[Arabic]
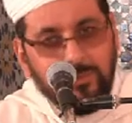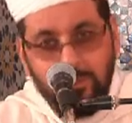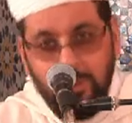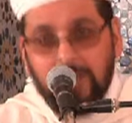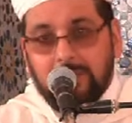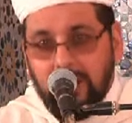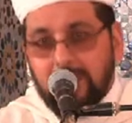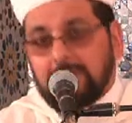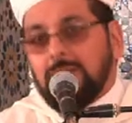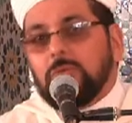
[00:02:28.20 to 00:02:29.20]
وأنت
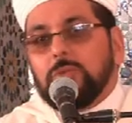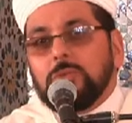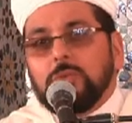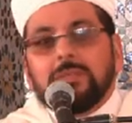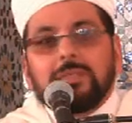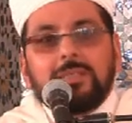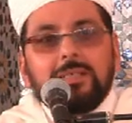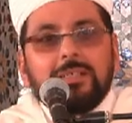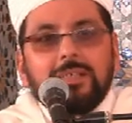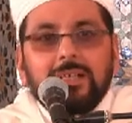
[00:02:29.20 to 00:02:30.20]
قد تكون
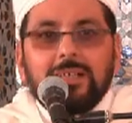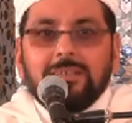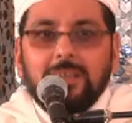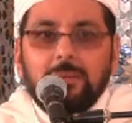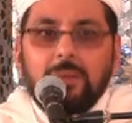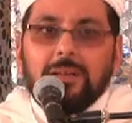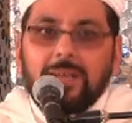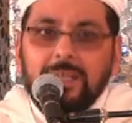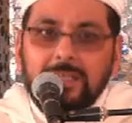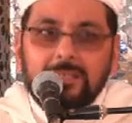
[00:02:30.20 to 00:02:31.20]
السبب
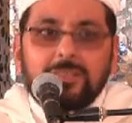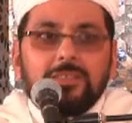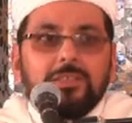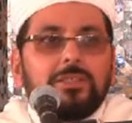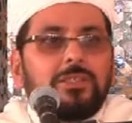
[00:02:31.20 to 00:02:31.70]
الرئيس